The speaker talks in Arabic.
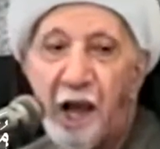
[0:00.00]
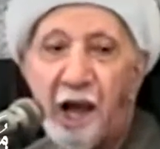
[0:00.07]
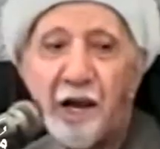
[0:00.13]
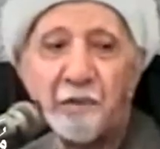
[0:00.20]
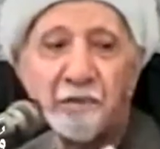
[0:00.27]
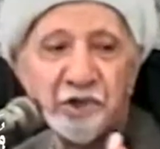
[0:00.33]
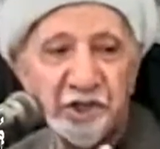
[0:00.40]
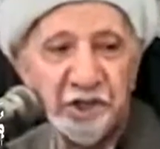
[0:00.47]

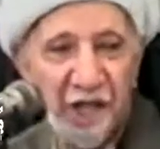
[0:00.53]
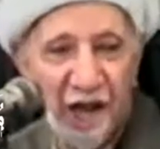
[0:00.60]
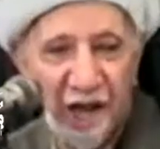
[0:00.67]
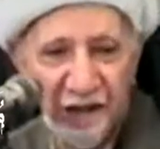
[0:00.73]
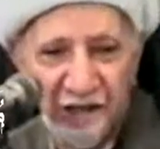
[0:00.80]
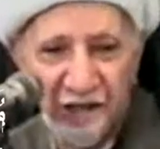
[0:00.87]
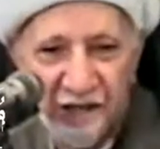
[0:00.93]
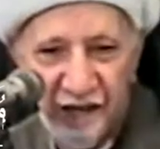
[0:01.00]
أنا
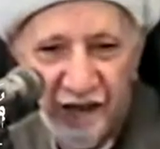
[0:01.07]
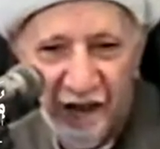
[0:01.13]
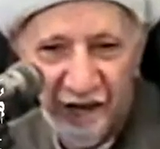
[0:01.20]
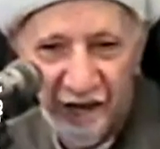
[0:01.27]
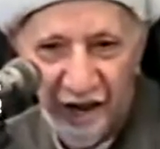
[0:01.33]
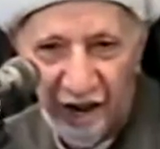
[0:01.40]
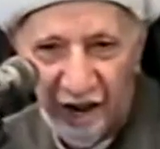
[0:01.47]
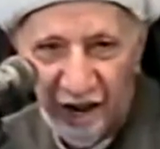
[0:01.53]
مستعد
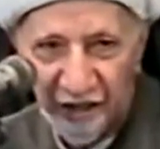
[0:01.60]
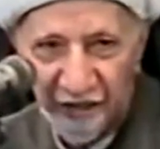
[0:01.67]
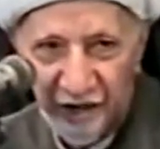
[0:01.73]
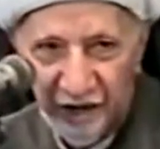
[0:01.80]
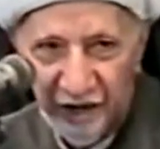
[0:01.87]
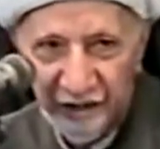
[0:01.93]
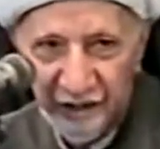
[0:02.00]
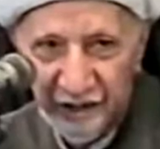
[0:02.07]
يعني
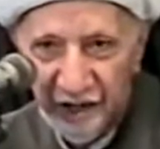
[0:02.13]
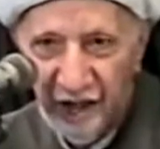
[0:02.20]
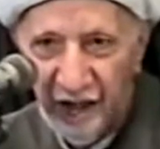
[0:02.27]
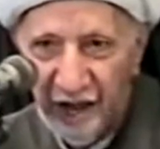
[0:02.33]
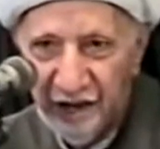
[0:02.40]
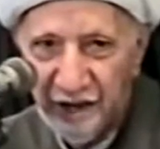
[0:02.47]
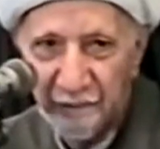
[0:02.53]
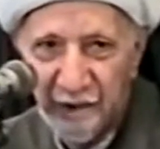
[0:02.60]
حاضر أبطي
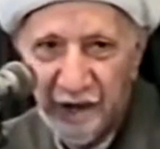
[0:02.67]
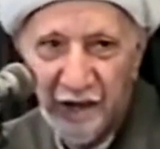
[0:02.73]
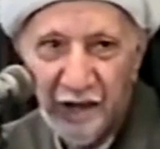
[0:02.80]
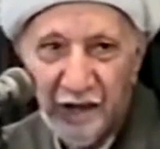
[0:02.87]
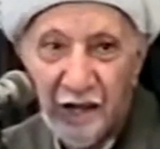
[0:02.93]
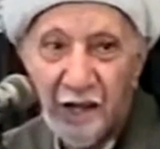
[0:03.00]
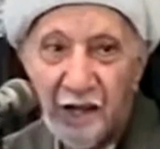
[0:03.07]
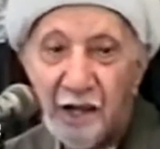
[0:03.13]
قائمة
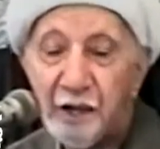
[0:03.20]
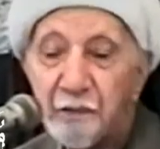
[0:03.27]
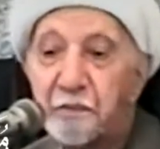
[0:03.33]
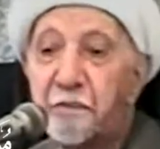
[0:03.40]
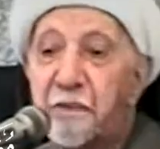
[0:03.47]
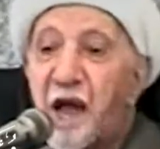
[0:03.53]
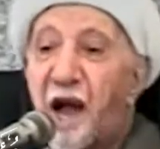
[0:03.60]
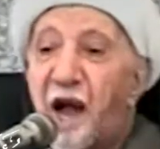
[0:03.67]

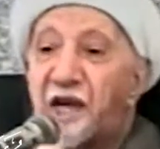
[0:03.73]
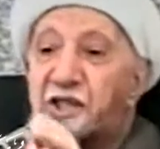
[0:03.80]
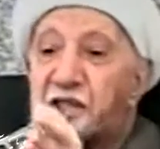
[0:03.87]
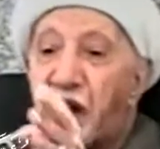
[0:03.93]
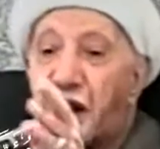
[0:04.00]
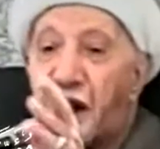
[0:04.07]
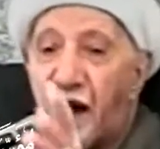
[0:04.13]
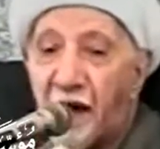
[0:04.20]

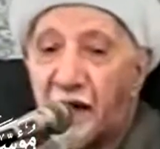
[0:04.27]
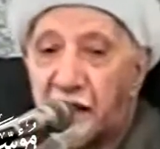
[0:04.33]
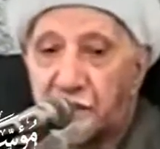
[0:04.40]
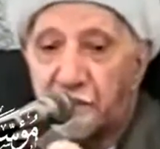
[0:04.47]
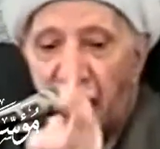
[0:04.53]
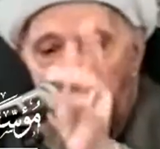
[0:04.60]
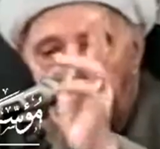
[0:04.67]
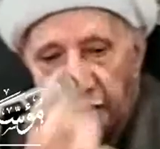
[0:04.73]
بعشرات
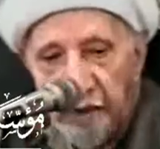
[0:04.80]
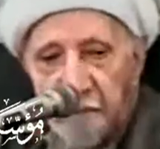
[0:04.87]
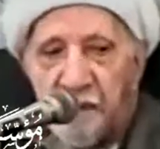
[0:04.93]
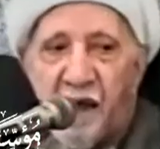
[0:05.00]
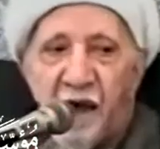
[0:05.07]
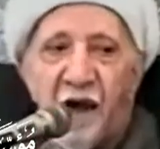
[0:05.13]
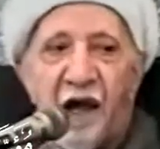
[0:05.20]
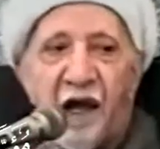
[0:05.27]
بل
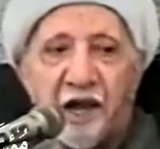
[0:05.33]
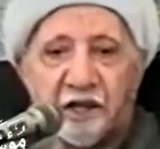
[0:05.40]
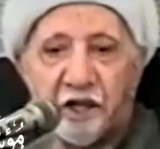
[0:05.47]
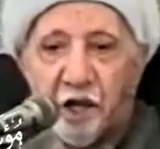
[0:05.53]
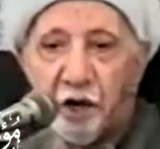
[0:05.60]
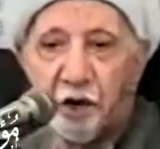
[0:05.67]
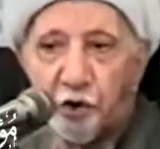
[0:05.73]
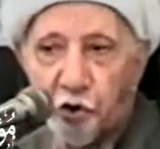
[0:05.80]

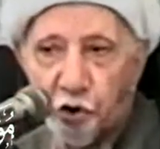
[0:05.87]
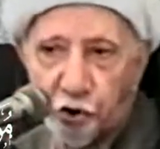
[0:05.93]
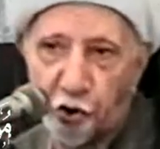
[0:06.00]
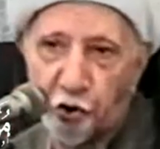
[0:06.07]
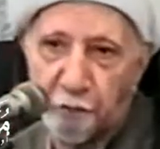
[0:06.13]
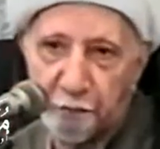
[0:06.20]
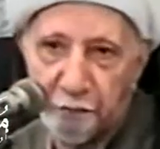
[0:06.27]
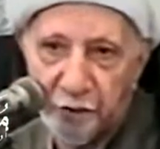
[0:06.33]
بمئات
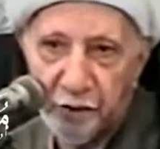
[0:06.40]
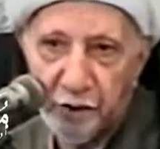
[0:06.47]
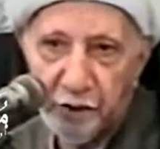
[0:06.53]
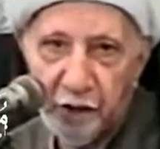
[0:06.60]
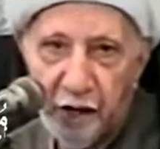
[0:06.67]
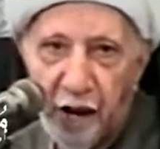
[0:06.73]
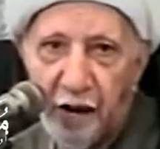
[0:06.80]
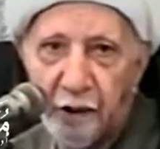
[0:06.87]
الكتب
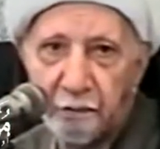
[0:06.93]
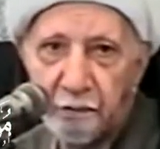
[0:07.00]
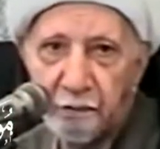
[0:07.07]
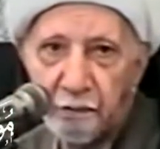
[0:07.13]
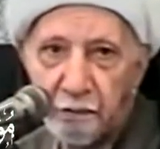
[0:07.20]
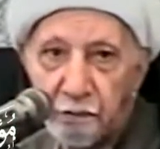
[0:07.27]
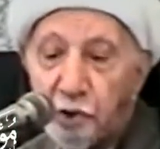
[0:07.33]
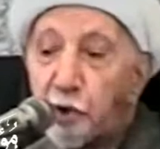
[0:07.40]
نعم
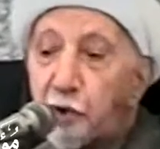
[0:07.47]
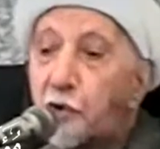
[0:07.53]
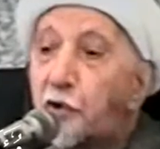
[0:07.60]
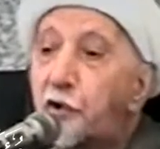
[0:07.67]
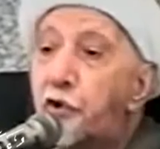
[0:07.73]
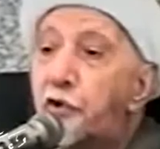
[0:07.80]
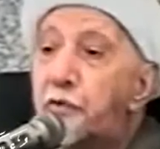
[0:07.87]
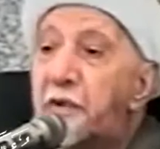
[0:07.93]
من
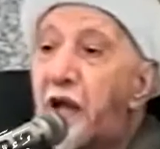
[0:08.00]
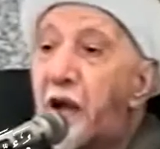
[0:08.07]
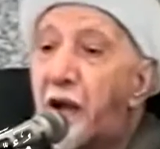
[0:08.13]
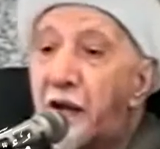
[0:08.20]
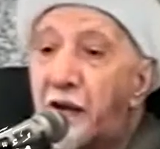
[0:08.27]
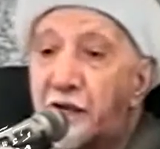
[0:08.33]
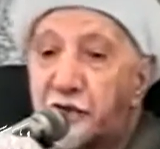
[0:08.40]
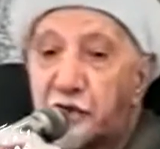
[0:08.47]
كتب
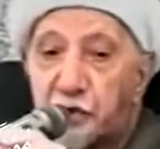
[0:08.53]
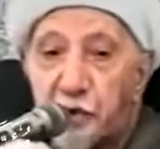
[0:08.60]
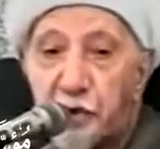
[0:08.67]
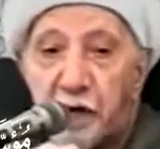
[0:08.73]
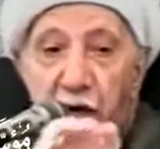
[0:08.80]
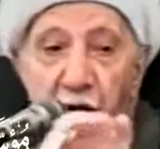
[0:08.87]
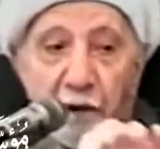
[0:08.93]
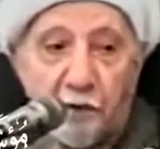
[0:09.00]
أهل
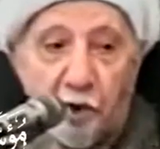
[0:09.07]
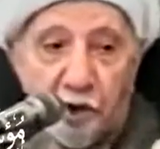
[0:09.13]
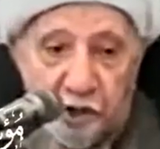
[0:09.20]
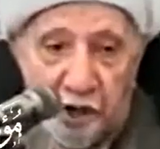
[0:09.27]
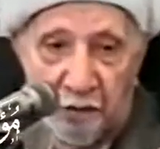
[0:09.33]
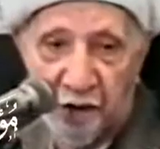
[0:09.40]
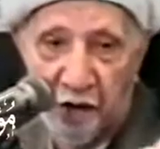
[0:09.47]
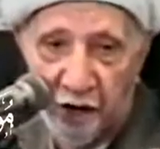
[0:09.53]
السنة
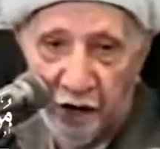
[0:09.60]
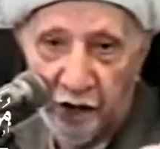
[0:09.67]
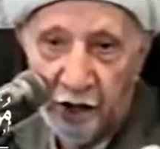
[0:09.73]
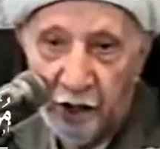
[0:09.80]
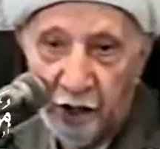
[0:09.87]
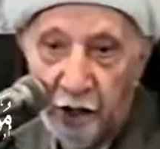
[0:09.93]
المعتبرة